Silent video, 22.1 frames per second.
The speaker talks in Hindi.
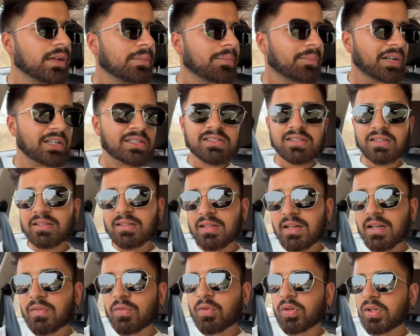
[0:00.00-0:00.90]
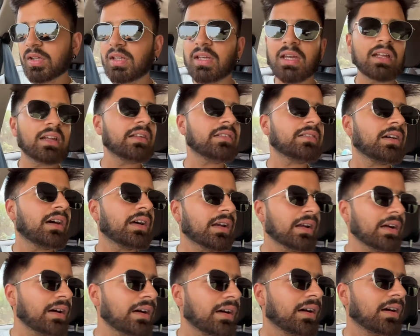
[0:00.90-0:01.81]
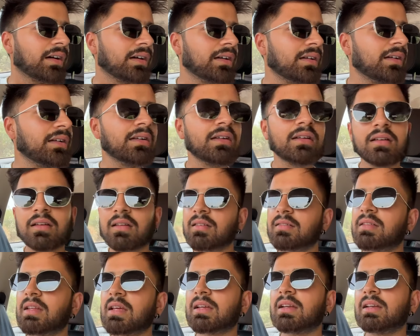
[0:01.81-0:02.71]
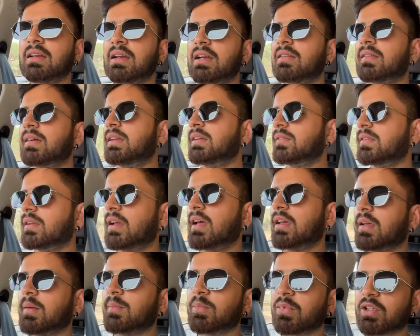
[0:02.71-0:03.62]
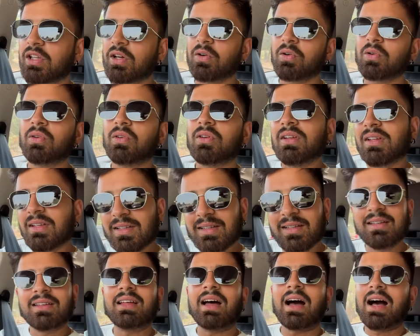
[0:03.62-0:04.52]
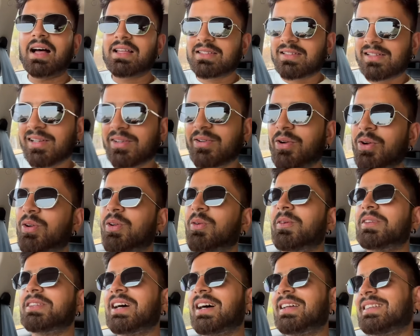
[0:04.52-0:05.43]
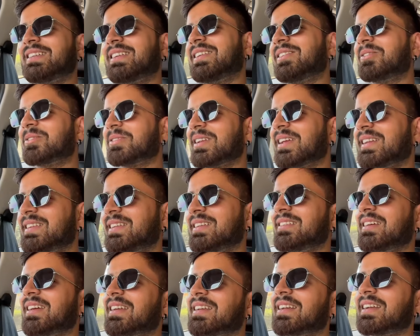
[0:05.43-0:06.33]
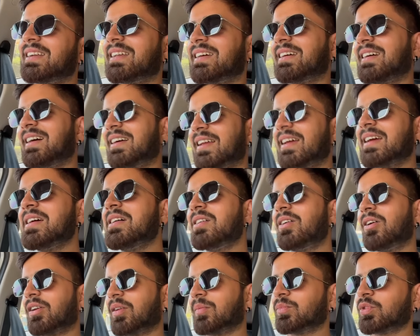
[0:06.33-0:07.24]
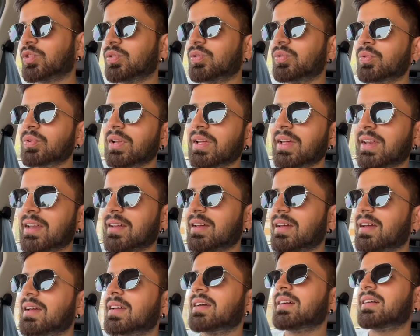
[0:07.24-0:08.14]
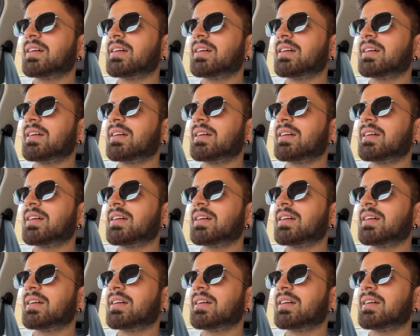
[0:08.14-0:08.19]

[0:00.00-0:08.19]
बट चक्कर ही है ना सारा सेकेंड हैंड वाली फील आई अब बताओ आजकल यूट्यूब में ज़्यादातर लोग लेते हैं सेकेंड हैंड कार है और हम तो न्यू ले रहे हैं